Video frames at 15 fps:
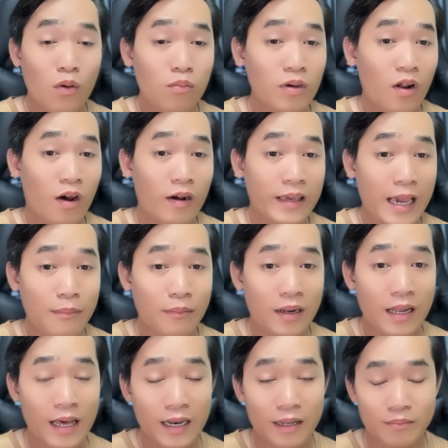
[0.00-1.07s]
tung cái đoạn ghi âm
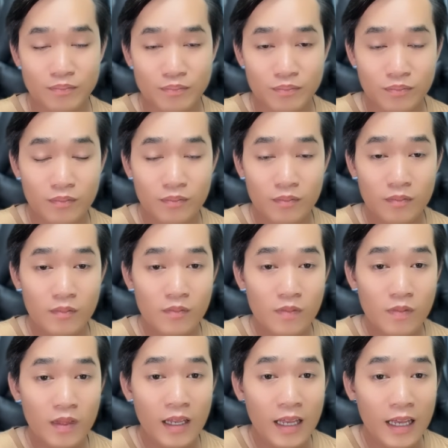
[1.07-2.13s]
này lên á
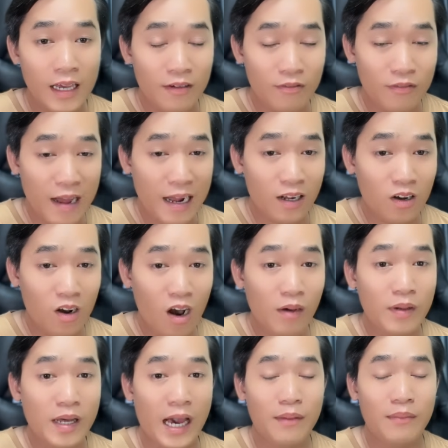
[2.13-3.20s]
và
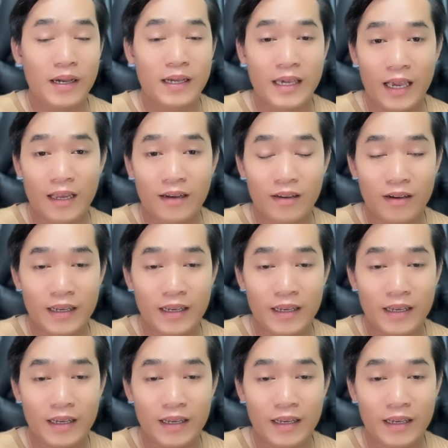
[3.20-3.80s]
có thể mà kiện